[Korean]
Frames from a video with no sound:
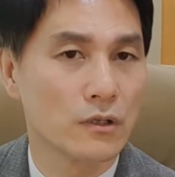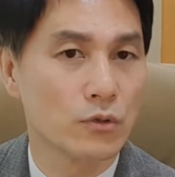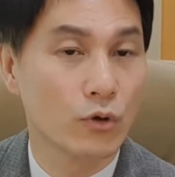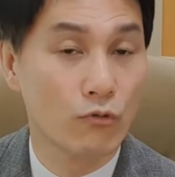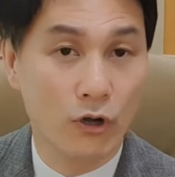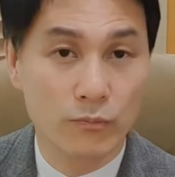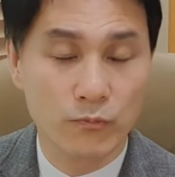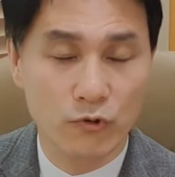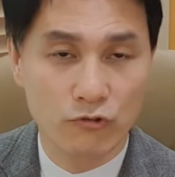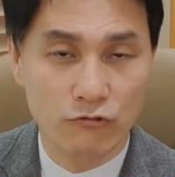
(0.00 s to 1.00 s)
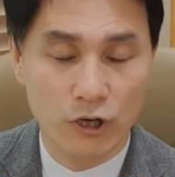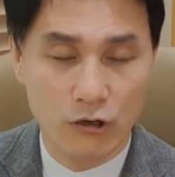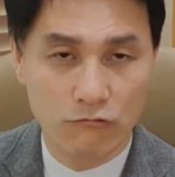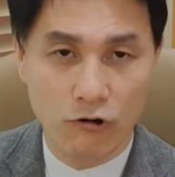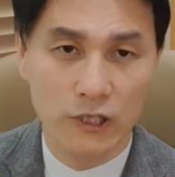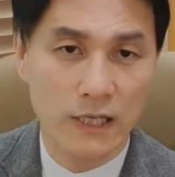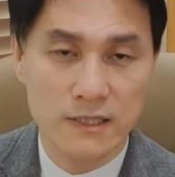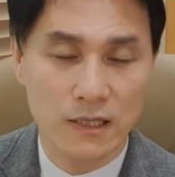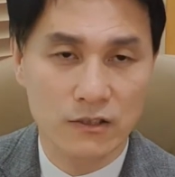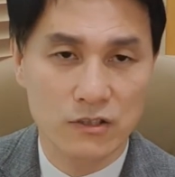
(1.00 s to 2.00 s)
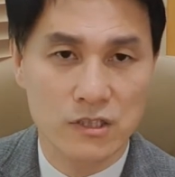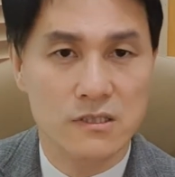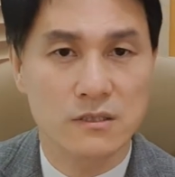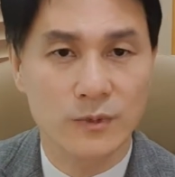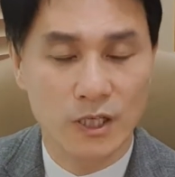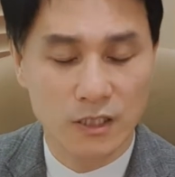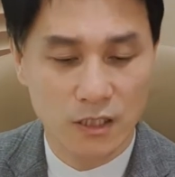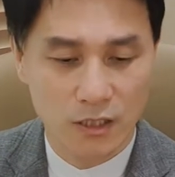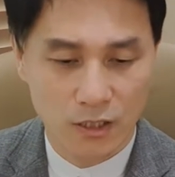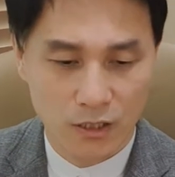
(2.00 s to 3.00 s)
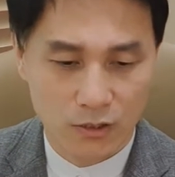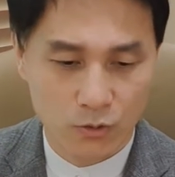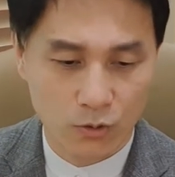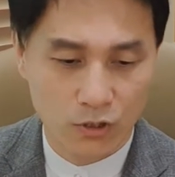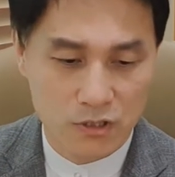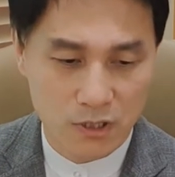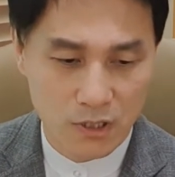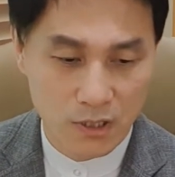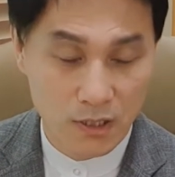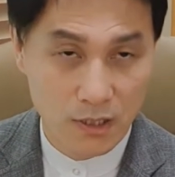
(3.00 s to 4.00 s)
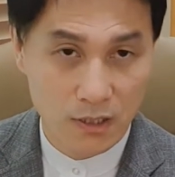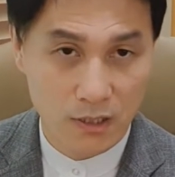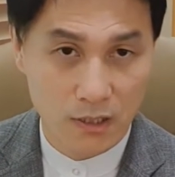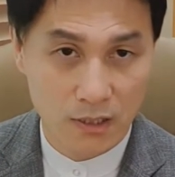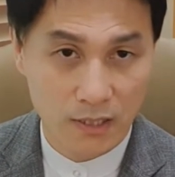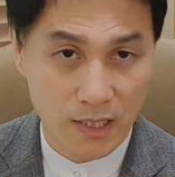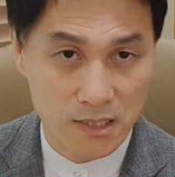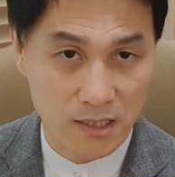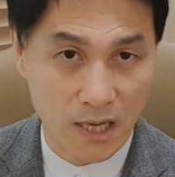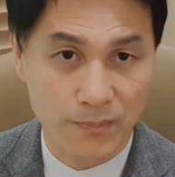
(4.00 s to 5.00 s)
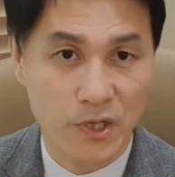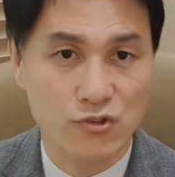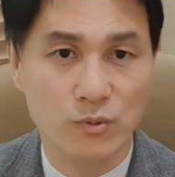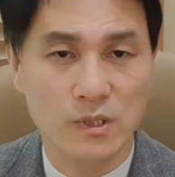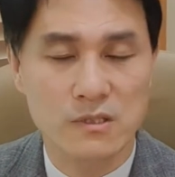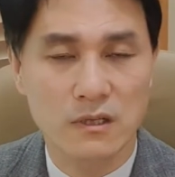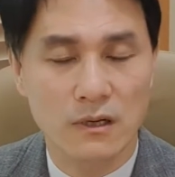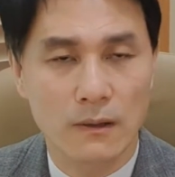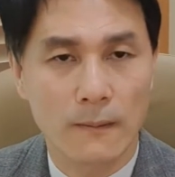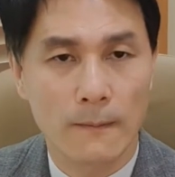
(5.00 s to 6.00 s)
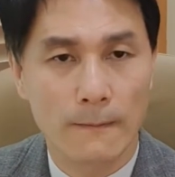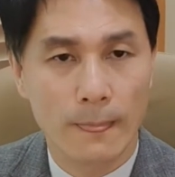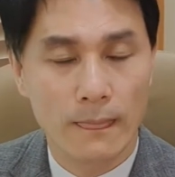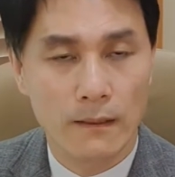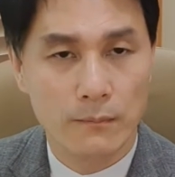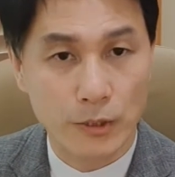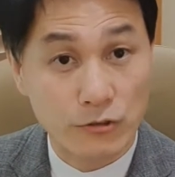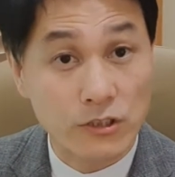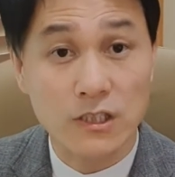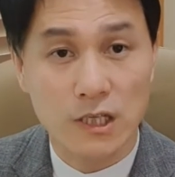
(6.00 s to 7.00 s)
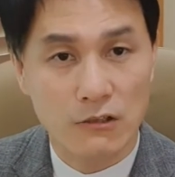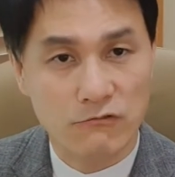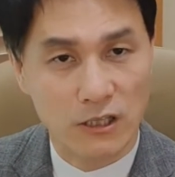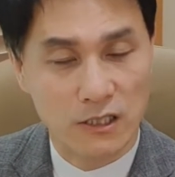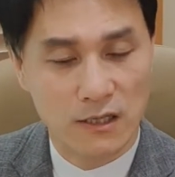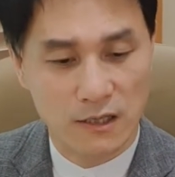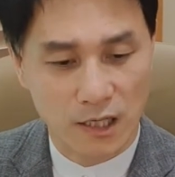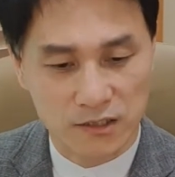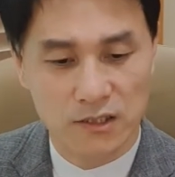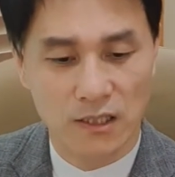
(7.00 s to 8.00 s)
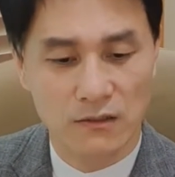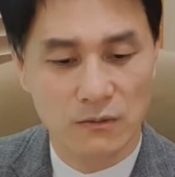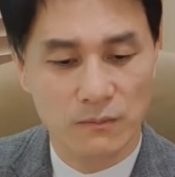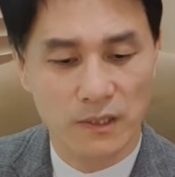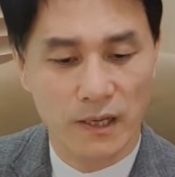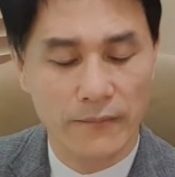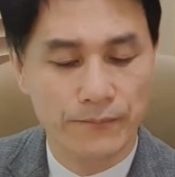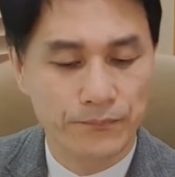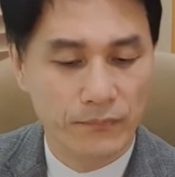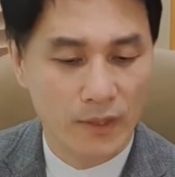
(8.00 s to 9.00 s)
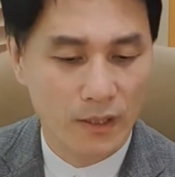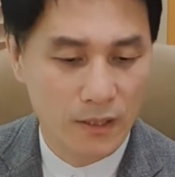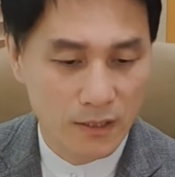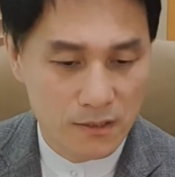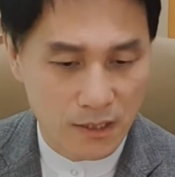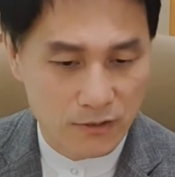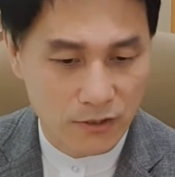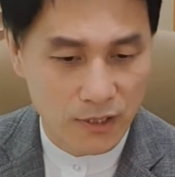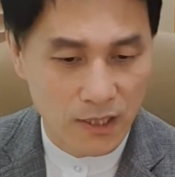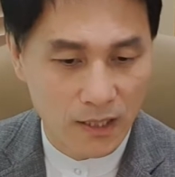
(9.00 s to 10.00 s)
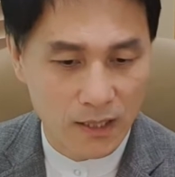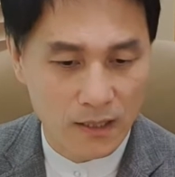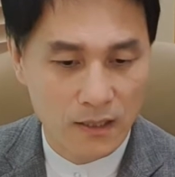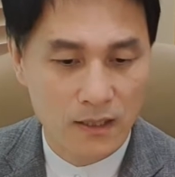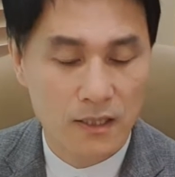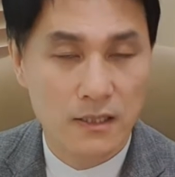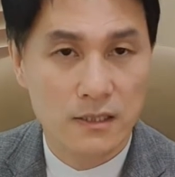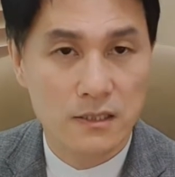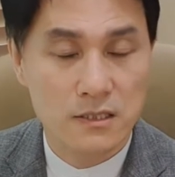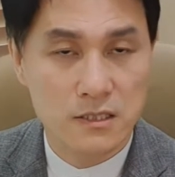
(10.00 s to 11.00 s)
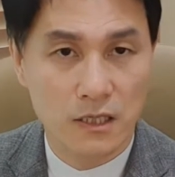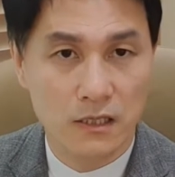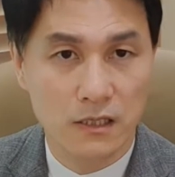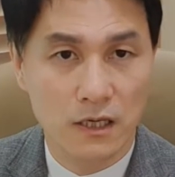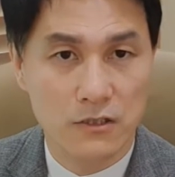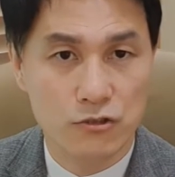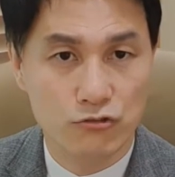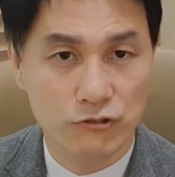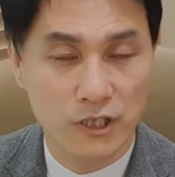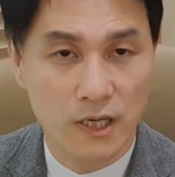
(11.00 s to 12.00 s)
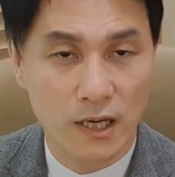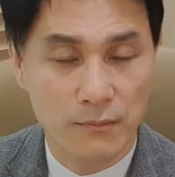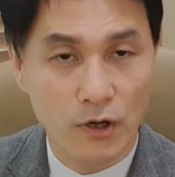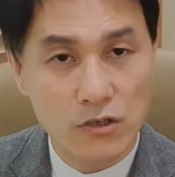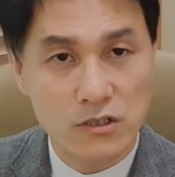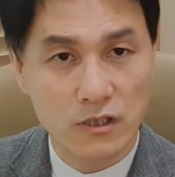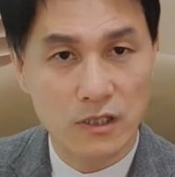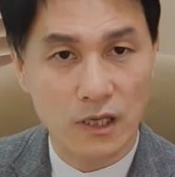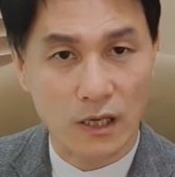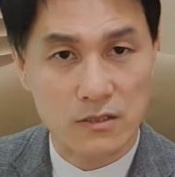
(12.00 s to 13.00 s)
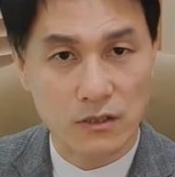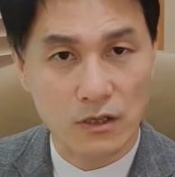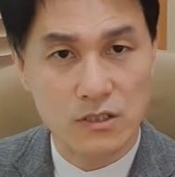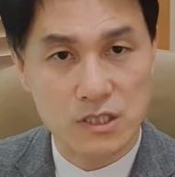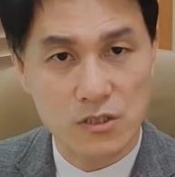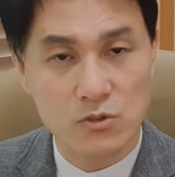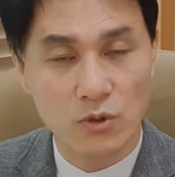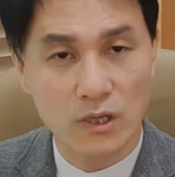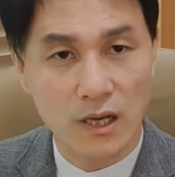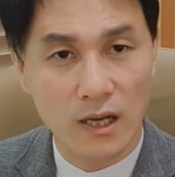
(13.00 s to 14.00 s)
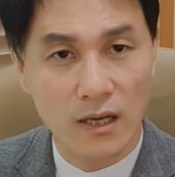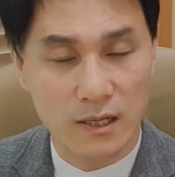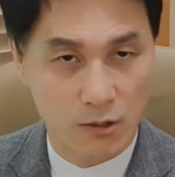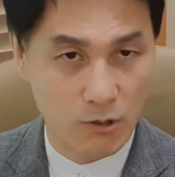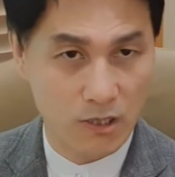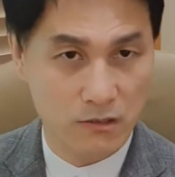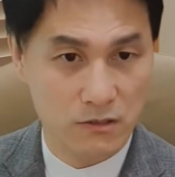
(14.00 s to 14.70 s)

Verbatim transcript: 또 원, 원한 산 것이 있으면 또 이것을 대신 갚아주면서 매우 끈끈한 관계를 가졌다는 겁니다. 자, 그러니까 지혜를 향해서 누이라, 명철을 향해서 친족이라 라고 하는